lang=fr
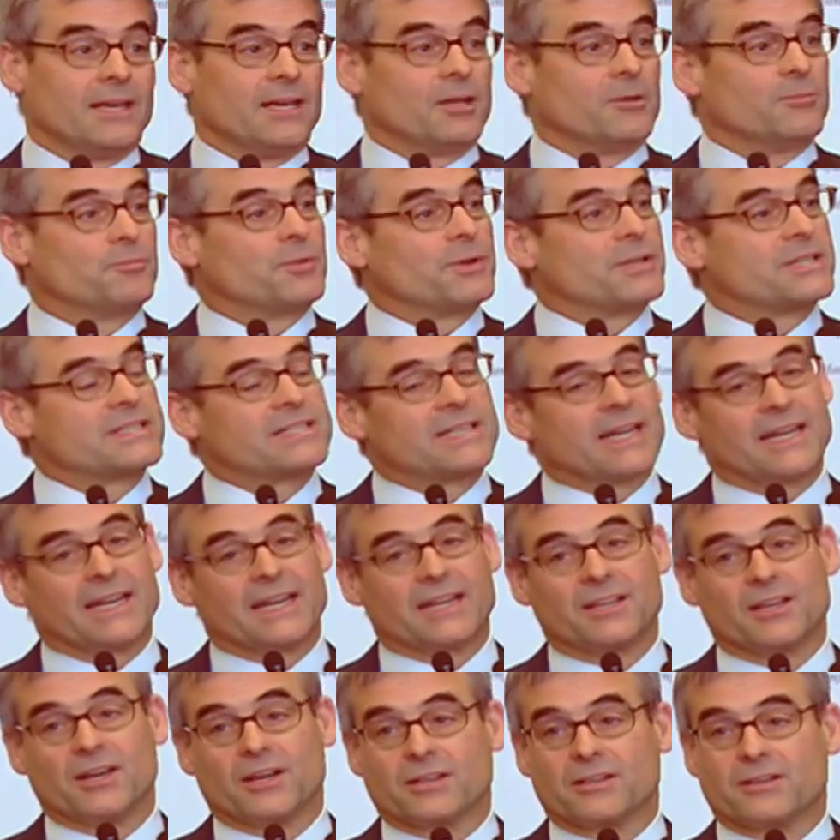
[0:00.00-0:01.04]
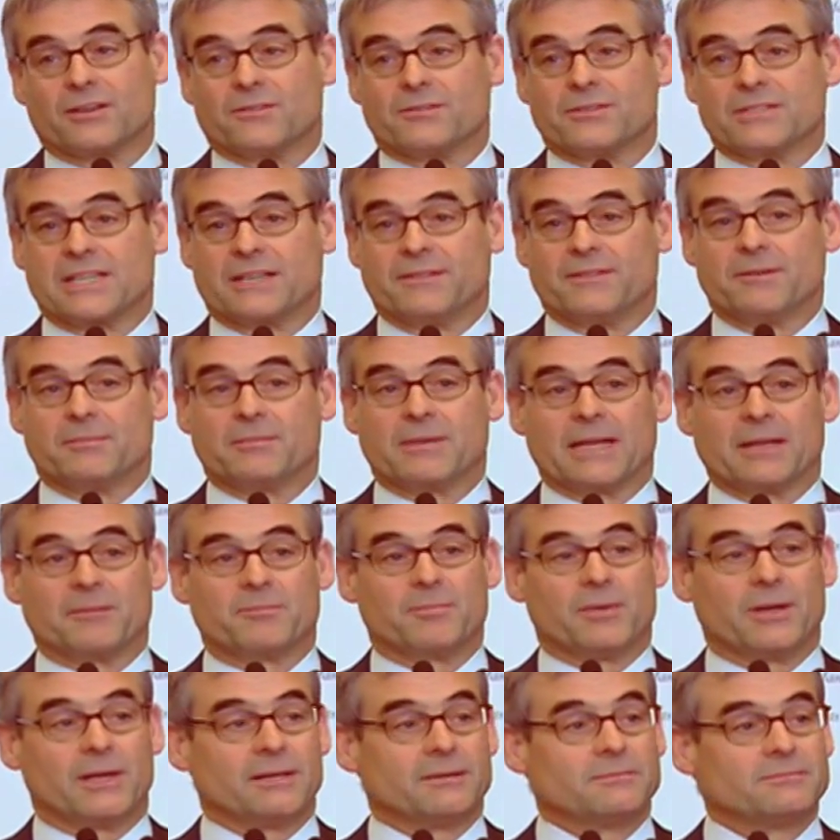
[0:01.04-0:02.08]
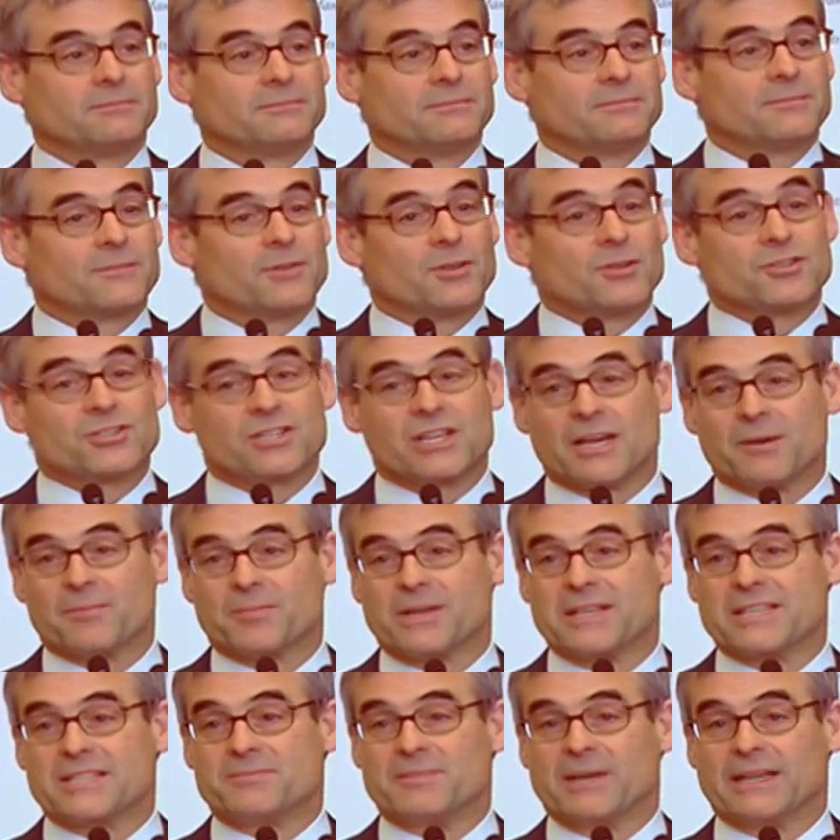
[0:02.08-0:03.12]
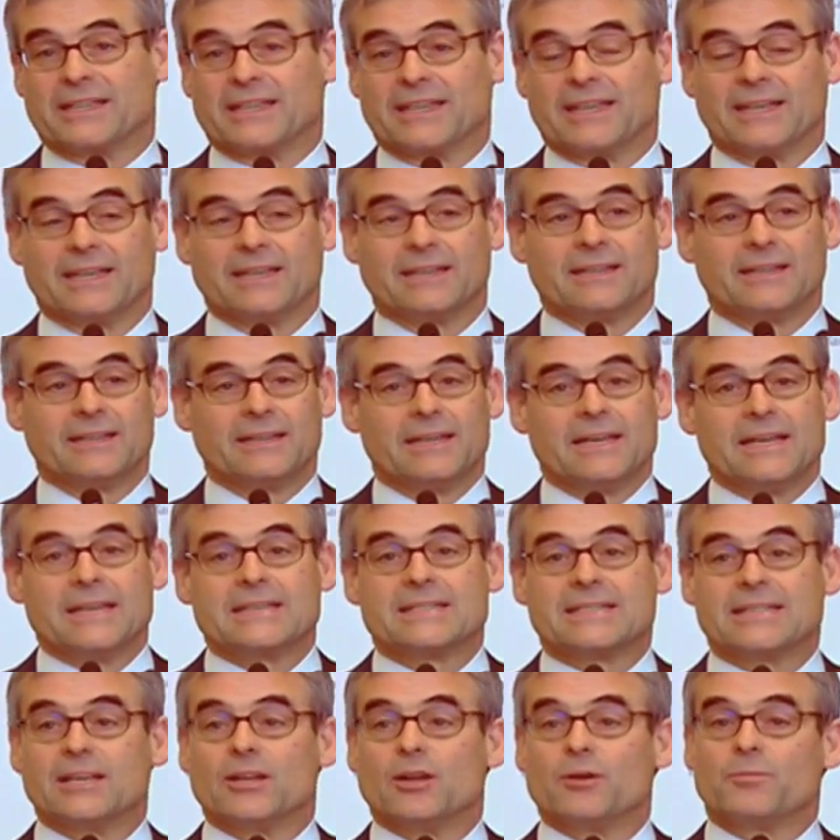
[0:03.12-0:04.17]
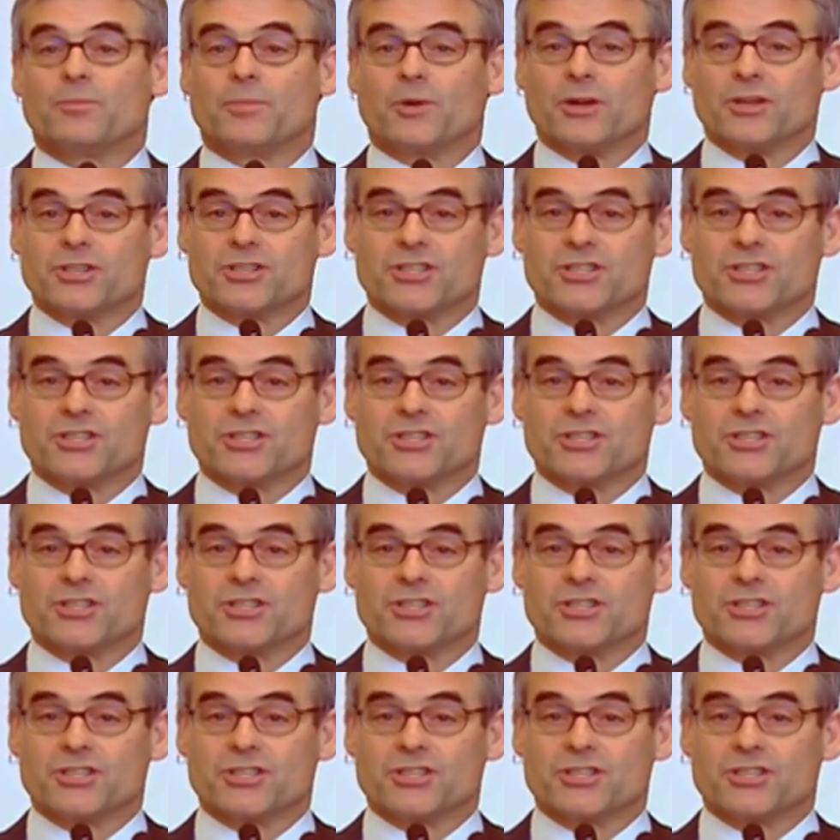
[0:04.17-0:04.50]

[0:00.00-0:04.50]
Philanthrope engagé, Pierre Boivin possède une générosité et un sens de l'entraide